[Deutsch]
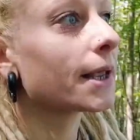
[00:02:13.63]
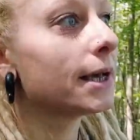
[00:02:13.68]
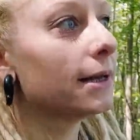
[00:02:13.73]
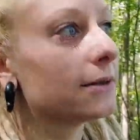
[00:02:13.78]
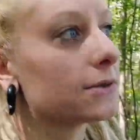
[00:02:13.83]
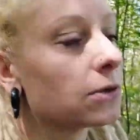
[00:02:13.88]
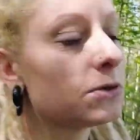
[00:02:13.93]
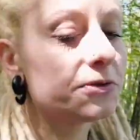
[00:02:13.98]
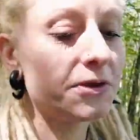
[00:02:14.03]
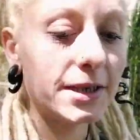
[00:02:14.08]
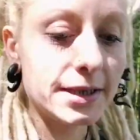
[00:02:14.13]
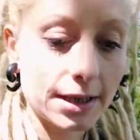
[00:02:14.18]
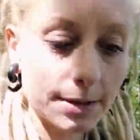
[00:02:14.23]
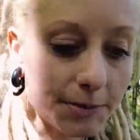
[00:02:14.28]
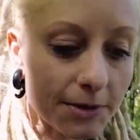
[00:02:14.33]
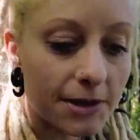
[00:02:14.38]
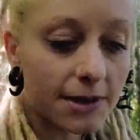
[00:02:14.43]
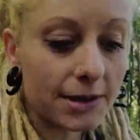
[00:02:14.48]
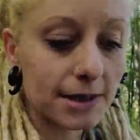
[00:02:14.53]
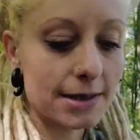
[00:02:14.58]
Insofern
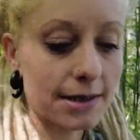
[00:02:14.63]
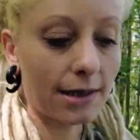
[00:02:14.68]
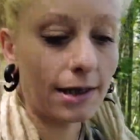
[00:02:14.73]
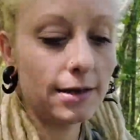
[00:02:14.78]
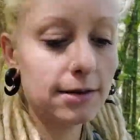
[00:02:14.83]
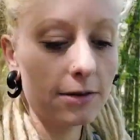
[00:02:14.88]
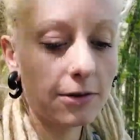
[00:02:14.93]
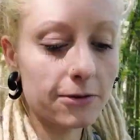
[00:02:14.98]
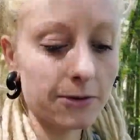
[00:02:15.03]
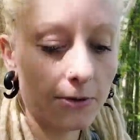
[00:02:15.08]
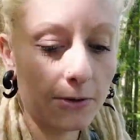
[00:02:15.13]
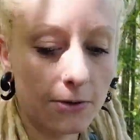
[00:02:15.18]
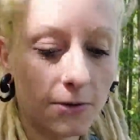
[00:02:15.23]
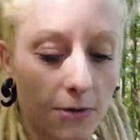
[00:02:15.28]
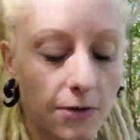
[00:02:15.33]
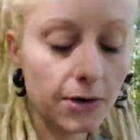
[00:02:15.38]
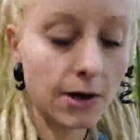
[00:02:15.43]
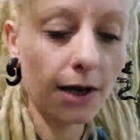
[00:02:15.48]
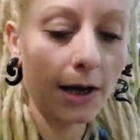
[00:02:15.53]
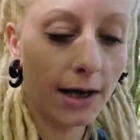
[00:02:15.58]
gibt es das alles
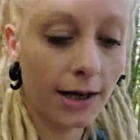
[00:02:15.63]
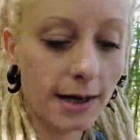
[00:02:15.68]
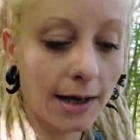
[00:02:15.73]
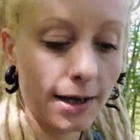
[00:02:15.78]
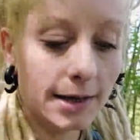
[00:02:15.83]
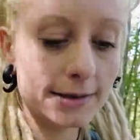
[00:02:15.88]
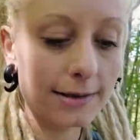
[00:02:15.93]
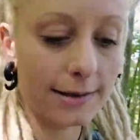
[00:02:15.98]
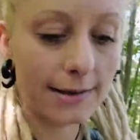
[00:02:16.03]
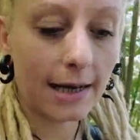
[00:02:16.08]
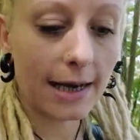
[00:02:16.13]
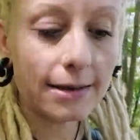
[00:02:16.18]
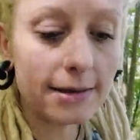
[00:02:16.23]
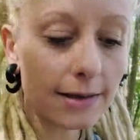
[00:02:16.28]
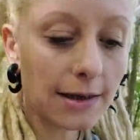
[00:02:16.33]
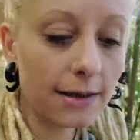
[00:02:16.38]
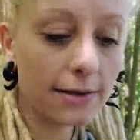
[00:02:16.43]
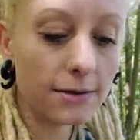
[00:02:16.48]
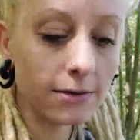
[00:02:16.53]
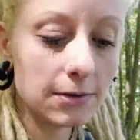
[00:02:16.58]
und das
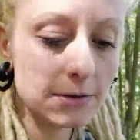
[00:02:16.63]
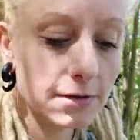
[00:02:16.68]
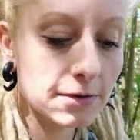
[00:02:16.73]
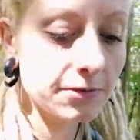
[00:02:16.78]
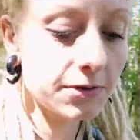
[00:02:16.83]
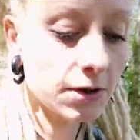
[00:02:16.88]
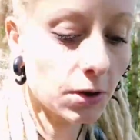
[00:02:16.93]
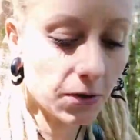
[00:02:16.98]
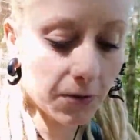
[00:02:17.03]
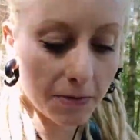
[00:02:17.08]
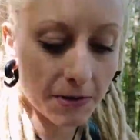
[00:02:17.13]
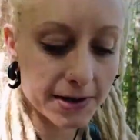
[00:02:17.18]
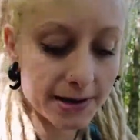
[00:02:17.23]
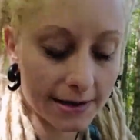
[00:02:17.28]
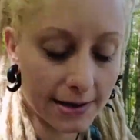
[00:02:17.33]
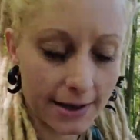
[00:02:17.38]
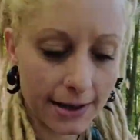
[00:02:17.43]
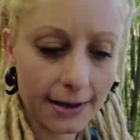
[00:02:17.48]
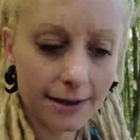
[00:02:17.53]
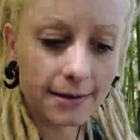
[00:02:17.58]
hat halt irgendwie auch
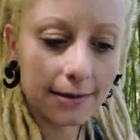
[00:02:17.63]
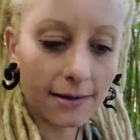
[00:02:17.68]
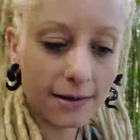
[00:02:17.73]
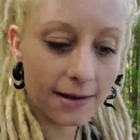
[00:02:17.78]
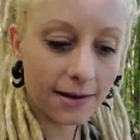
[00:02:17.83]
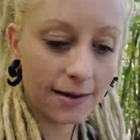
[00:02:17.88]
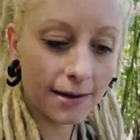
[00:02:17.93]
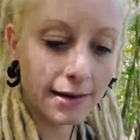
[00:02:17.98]
was sehr,